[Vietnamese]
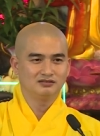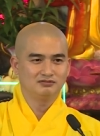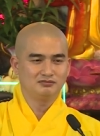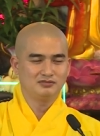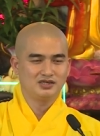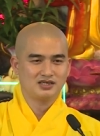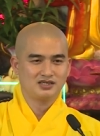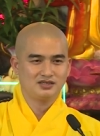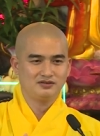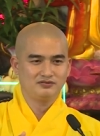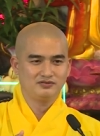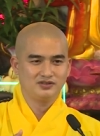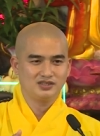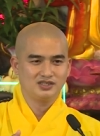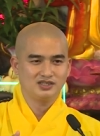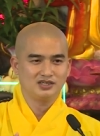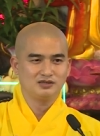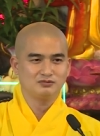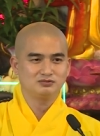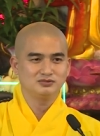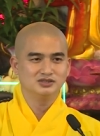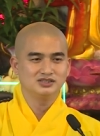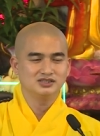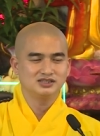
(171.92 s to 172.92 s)
mà các vị
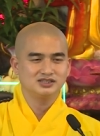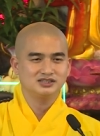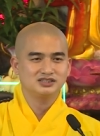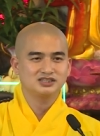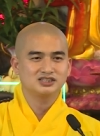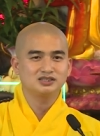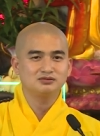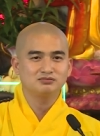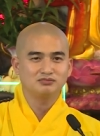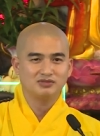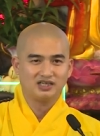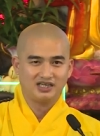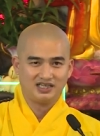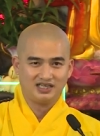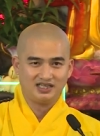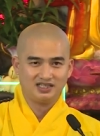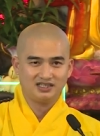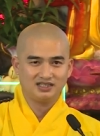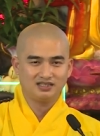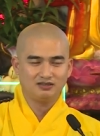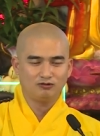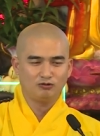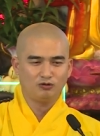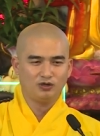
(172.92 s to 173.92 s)
đọc được ở trên
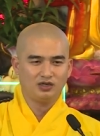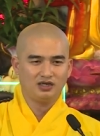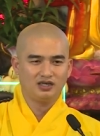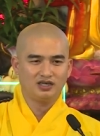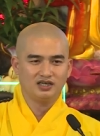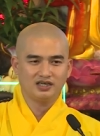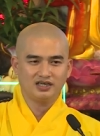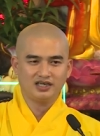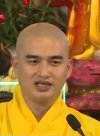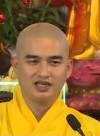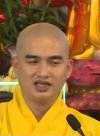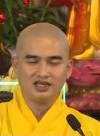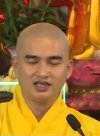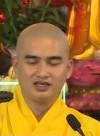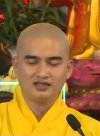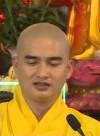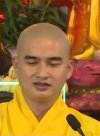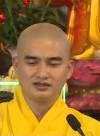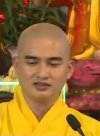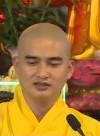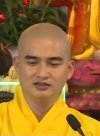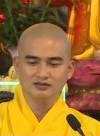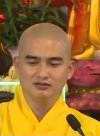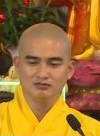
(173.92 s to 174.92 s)
mạng hoặc là nghe
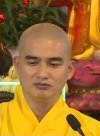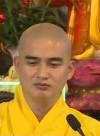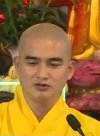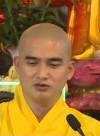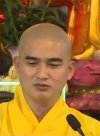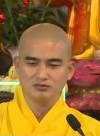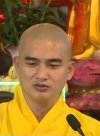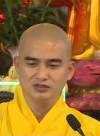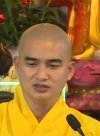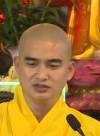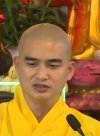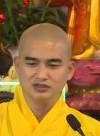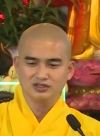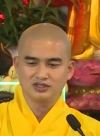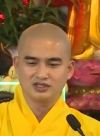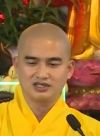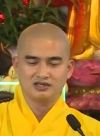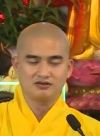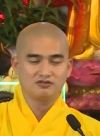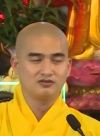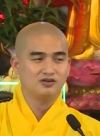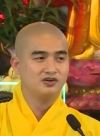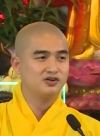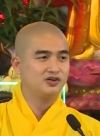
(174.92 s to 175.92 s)
từ một người
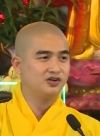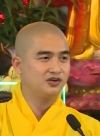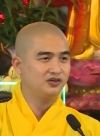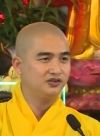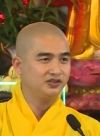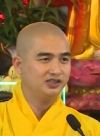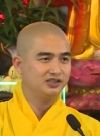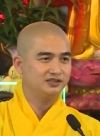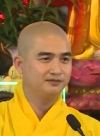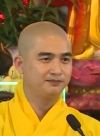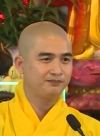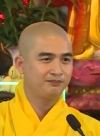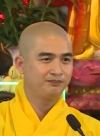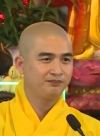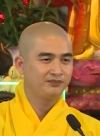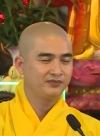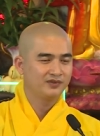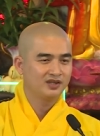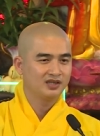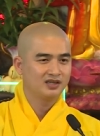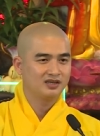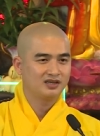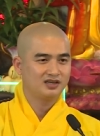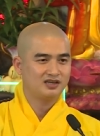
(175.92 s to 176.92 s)
nào đó nói
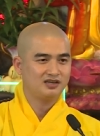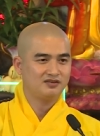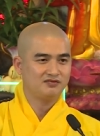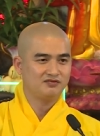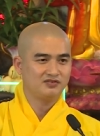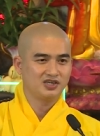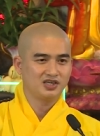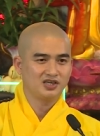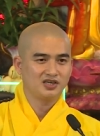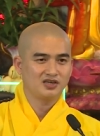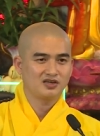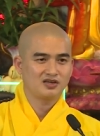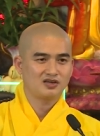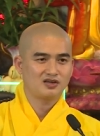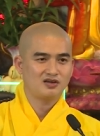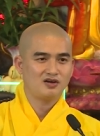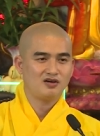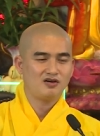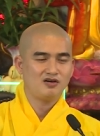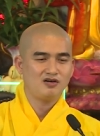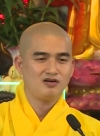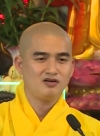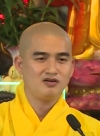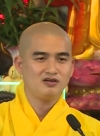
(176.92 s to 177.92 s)
các vị
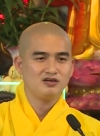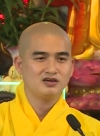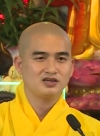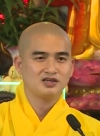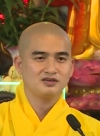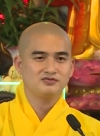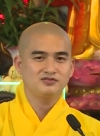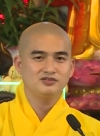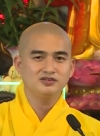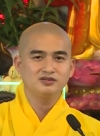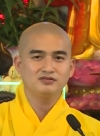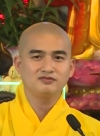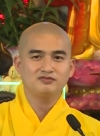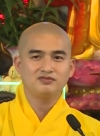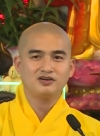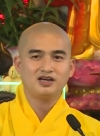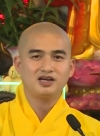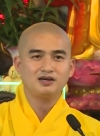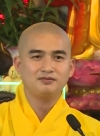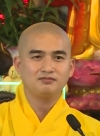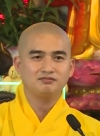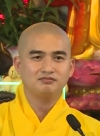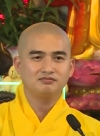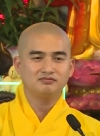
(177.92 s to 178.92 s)
có cái phương
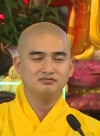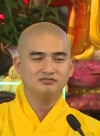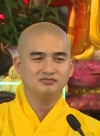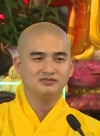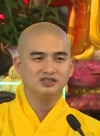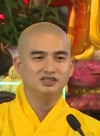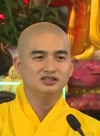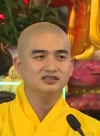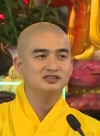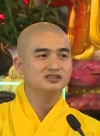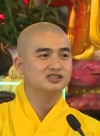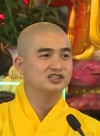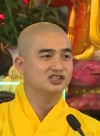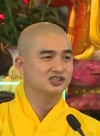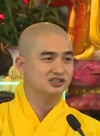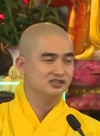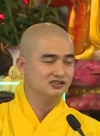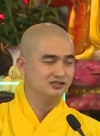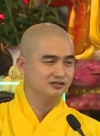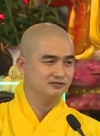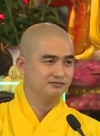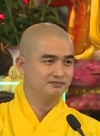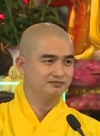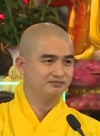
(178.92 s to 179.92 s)
pháp để ứng
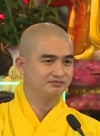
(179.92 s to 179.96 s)
xử